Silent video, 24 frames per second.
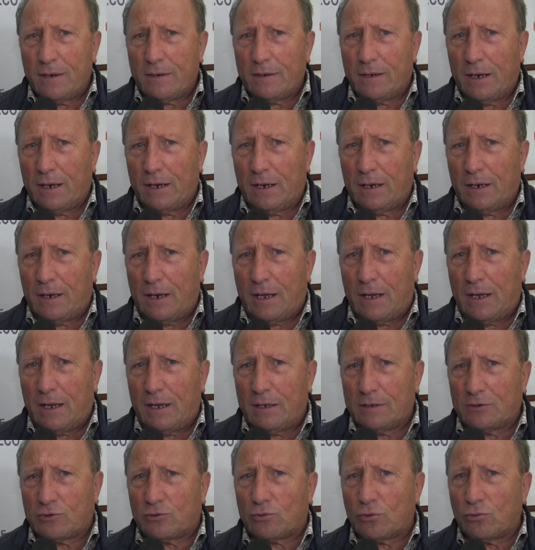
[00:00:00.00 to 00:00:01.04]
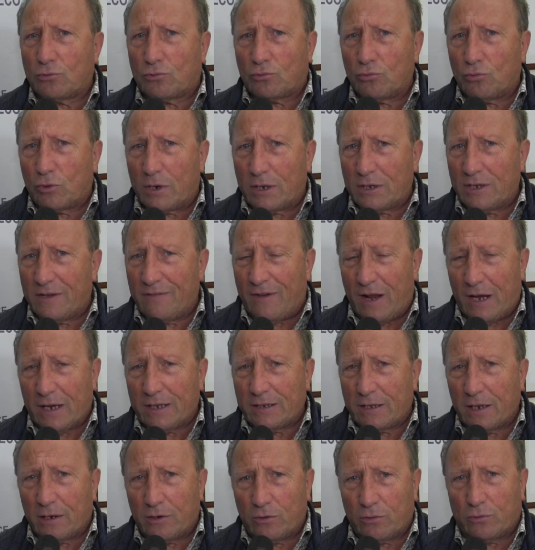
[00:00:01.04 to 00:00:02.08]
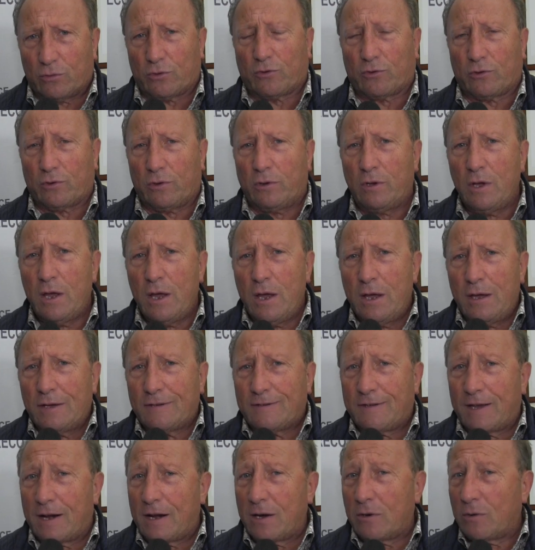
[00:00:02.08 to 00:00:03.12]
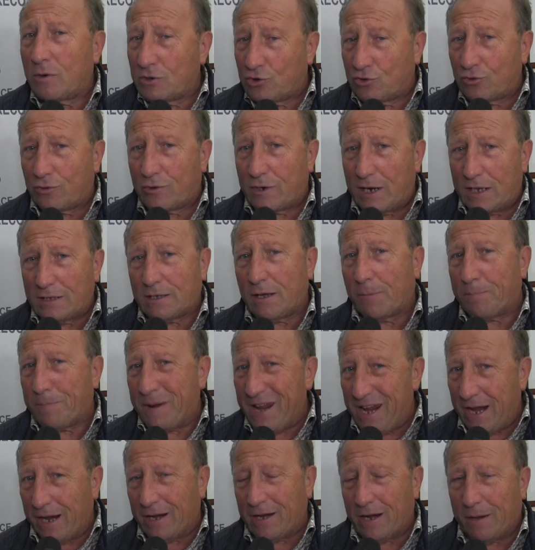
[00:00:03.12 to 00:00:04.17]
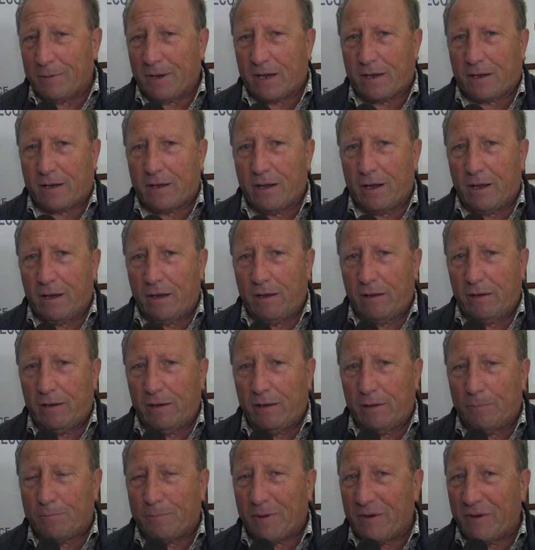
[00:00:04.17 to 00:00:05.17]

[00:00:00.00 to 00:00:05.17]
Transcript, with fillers: nella struttura di Valle dell'Orso. Sarà una giornata piena perché è